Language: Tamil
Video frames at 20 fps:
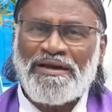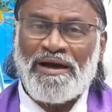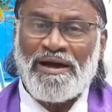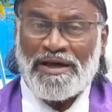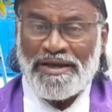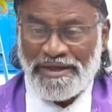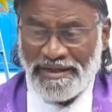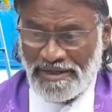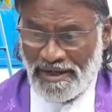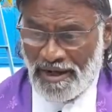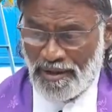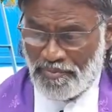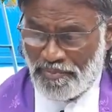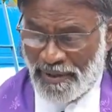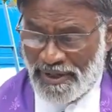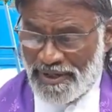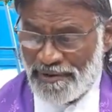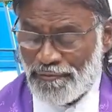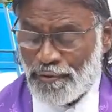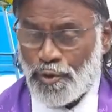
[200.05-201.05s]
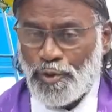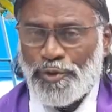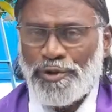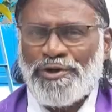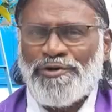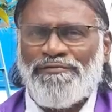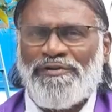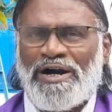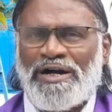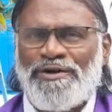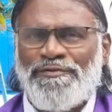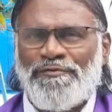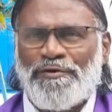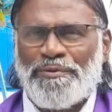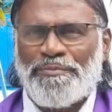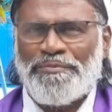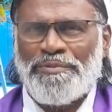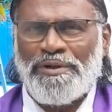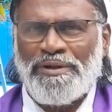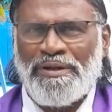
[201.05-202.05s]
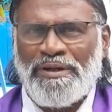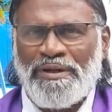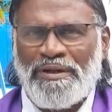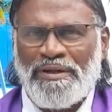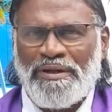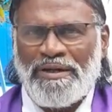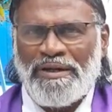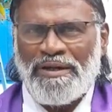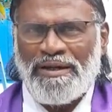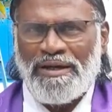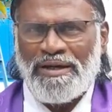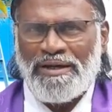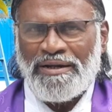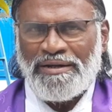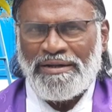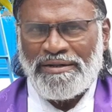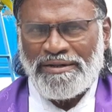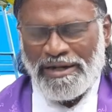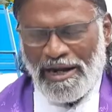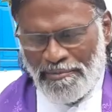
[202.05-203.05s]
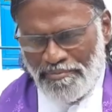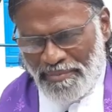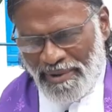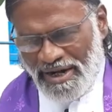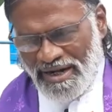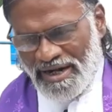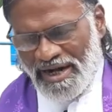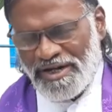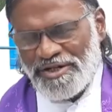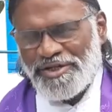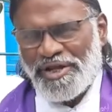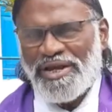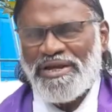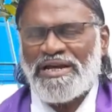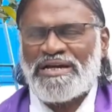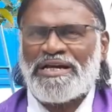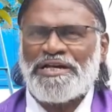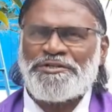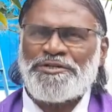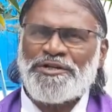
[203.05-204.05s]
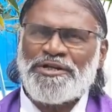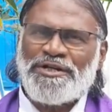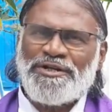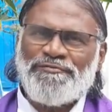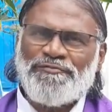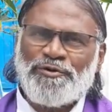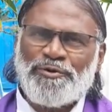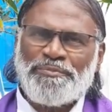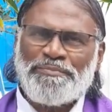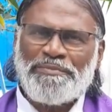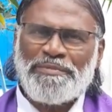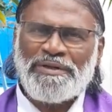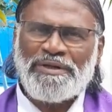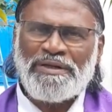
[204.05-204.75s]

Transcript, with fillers: ஆகையினால் பரிவு கொண்டு வாழ்வோம் நன்மைகளை செய்ய கற்றறிவோம்